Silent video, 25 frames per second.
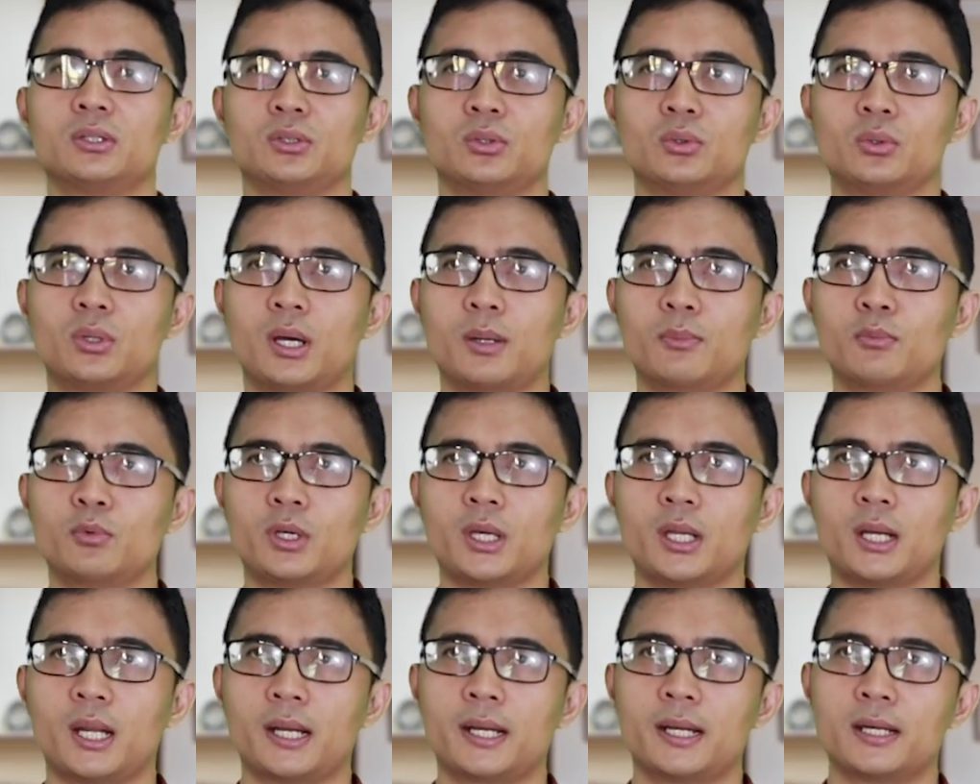juga
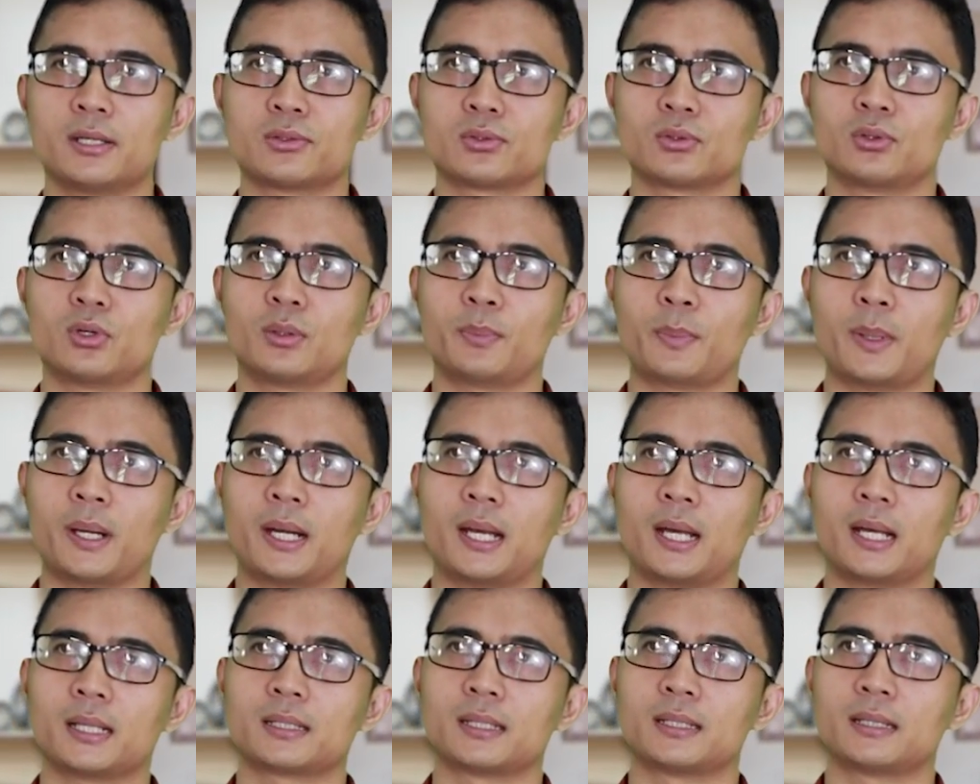mungkin ada sudut
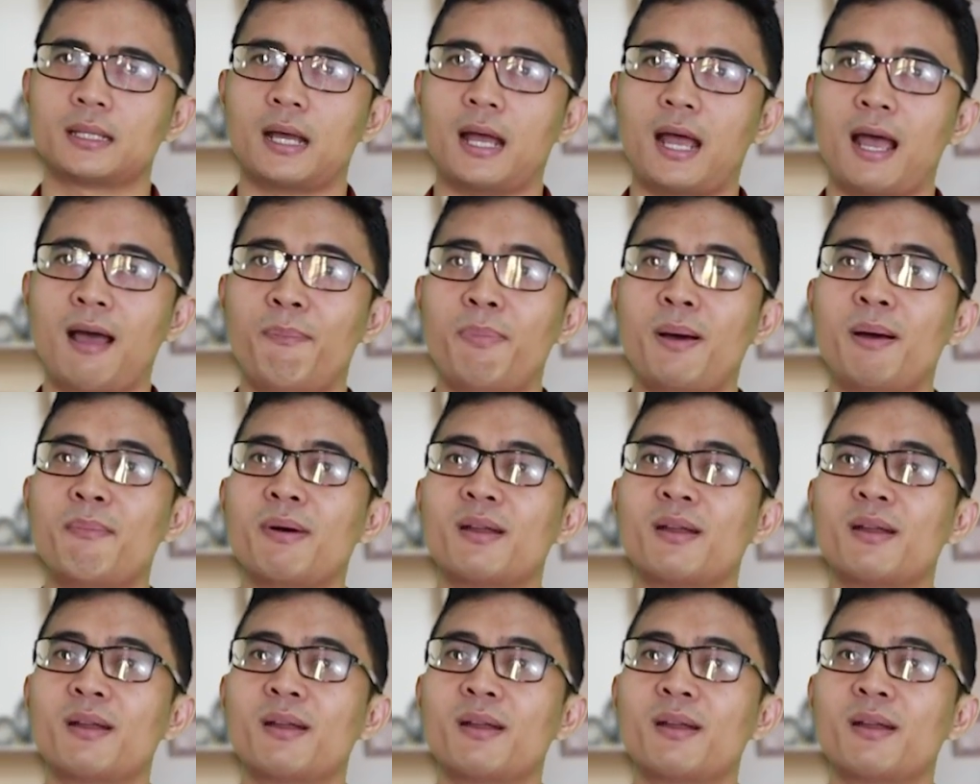pandang tentang apa